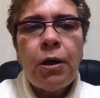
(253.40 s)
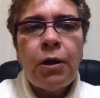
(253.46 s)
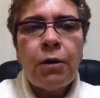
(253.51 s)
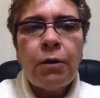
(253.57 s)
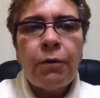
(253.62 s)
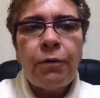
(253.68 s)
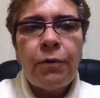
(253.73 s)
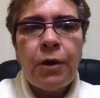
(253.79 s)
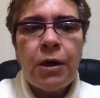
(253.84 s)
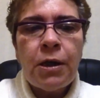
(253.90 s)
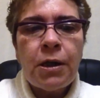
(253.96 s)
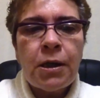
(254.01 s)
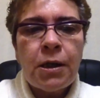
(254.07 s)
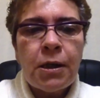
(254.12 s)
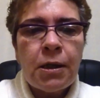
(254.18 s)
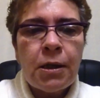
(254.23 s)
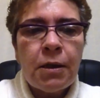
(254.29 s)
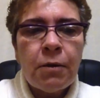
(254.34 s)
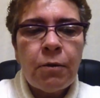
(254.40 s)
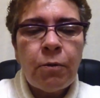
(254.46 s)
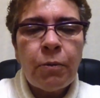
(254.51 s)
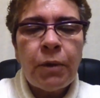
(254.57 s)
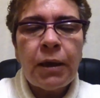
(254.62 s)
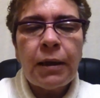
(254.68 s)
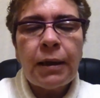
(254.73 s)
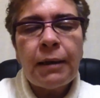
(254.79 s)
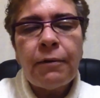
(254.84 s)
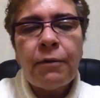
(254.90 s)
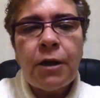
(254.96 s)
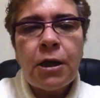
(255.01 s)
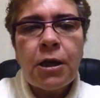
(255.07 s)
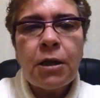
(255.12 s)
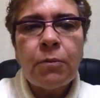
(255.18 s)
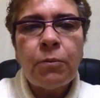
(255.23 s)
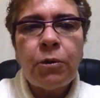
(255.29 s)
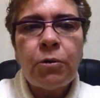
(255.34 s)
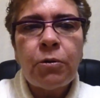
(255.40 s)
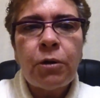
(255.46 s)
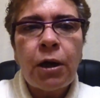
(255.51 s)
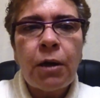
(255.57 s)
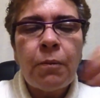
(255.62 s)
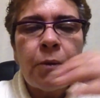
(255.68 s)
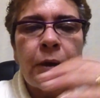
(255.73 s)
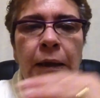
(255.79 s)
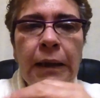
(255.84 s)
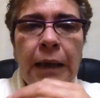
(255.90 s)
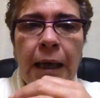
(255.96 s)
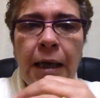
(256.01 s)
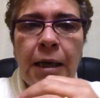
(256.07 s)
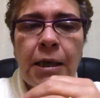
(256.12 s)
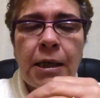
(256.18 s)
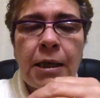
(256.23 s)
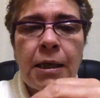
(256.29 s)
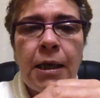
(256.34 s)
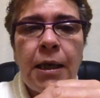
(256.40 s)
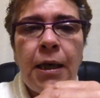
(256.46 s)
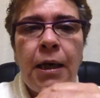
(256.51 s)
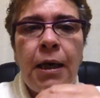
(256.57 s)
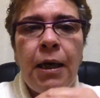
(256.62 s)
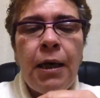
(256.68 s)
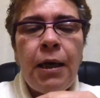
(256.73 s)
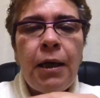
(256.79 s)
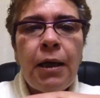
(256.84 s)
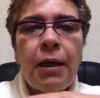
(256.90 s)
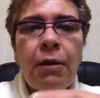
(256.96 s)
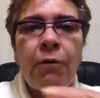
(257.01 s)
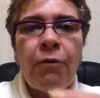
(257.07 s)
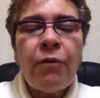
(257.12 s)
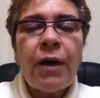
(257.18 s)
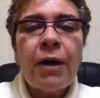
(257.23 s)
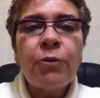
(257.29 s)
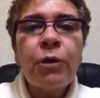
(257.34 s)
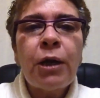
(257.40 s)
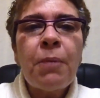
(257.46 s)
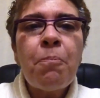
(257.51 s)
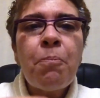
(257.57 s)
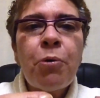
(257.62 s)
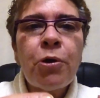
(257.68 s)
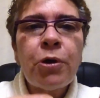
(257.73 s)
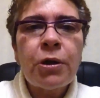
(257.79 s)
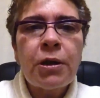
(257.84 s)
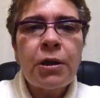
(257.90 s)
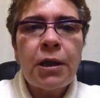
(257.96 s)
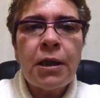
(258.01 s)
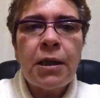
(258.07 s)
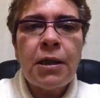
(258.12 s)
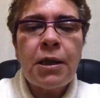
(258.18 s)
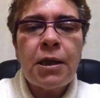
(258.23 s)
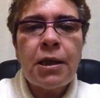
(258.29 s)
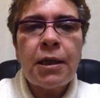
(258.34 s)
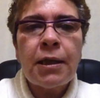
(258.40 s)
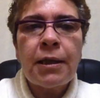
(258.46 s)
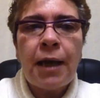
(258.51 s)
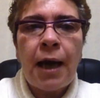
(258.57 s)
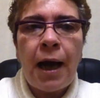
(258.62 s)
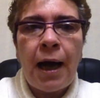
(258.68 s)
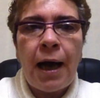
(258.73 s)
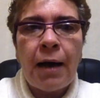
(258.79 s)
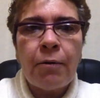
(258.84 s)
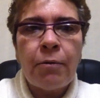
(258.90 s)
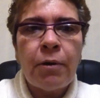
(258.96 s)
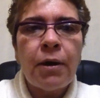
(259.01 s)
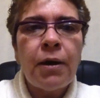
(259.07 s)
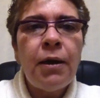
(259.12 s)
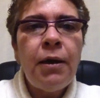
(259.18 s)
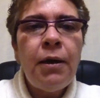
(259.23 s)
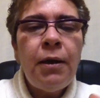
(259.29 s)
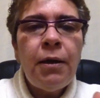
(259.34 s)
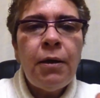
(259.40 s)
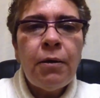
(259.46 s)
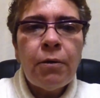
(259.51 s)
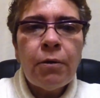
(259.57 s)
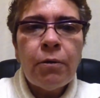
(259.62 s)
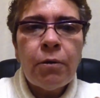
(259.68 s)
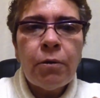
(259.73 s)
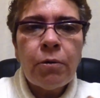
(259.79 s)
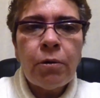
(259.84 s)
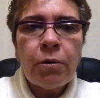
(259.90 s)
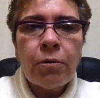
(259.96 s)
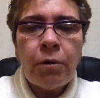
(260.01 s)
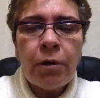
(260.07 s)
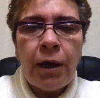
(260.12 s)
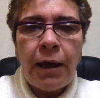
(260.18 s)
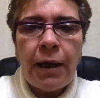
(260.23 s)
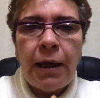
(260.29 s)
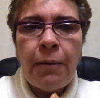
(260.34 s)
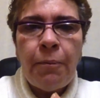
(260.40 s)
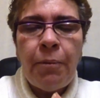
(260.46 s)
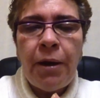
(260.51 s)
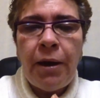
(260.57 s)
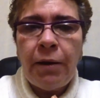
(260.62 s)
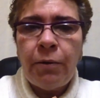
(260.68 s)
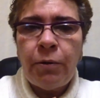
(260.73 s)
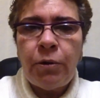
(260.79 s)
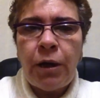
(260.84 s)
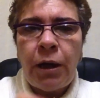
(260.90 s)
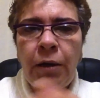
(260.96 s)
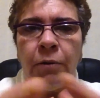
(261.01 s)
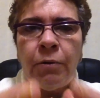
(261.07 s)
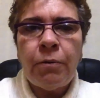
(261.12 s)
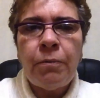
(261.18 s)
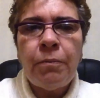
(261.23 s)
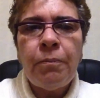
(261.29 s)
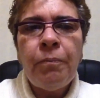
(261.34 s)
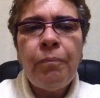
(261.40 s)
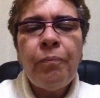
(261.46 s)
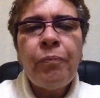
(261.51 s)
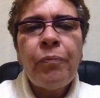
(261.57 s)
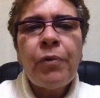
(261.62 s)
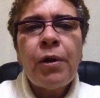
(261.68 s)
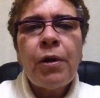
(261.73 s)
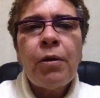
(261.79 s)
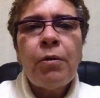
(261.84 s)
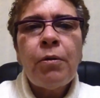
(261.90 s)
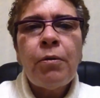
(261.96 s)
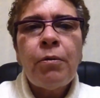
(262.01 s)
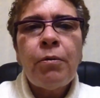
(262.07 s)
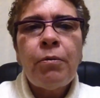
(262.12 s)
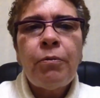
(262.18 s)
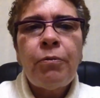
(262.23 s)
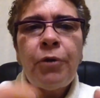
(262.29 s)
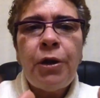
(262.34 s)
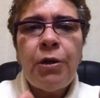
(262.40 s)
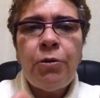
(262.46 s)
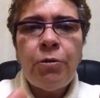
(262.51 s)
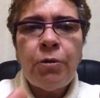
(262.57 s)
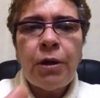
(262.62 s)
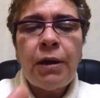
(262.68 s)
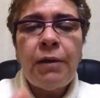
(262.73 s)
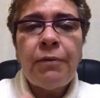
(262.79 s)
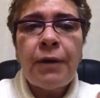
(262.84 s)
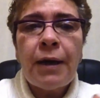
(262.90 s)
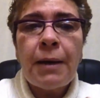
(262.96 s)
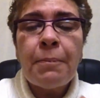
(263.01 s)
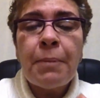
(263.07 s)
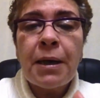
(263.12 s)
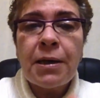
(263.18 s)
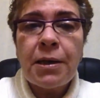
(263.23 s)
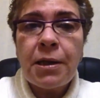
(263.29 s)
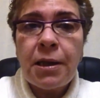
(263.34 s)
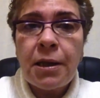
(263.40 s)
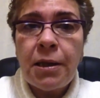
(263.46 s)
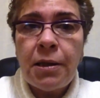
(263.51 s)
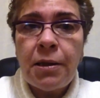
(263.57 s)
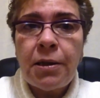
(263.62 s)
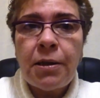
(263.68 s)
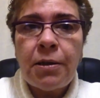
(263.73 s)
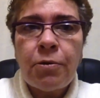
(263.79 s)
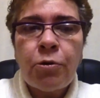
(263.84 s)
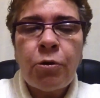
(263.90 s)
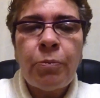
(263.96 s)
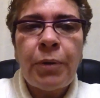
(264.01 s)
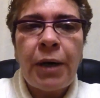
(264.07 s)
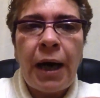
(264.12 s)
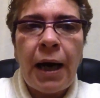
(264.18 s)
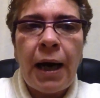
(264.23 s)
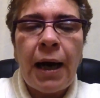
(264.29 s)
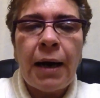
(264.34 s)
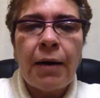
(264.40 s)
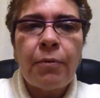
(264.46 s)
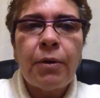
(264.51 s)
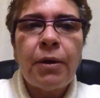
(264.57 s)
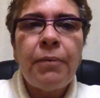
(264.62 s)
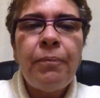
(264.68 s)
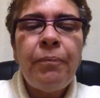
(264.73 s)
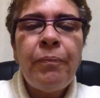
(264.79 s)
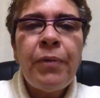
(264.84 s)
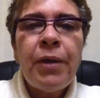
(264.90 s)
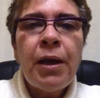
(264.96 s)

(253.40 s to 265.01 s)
que eu fiz numa entrevista há muito tempo atrás, e que eu falo da importância da água. O doutor Lair Ribeiro tem um, um vídeo que ele fala bastante sobre a água.